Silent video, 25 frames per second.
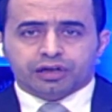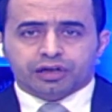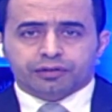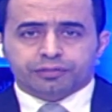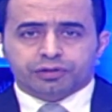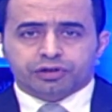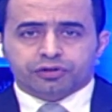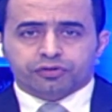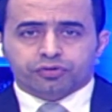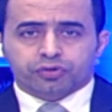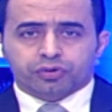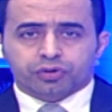
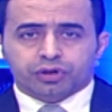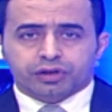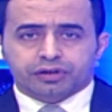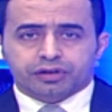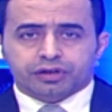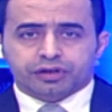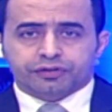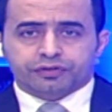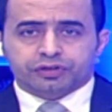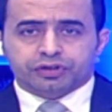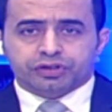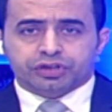أرخبيل
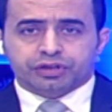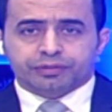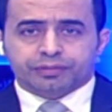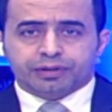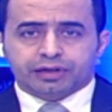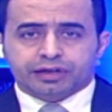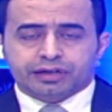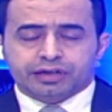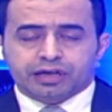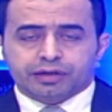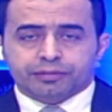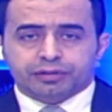سوقطرة في
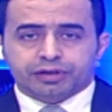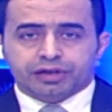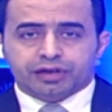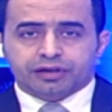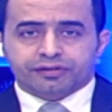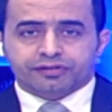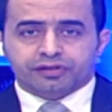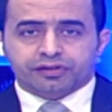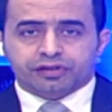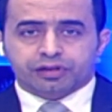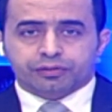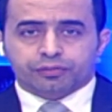اجتماعها
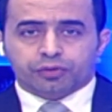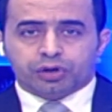برئاسة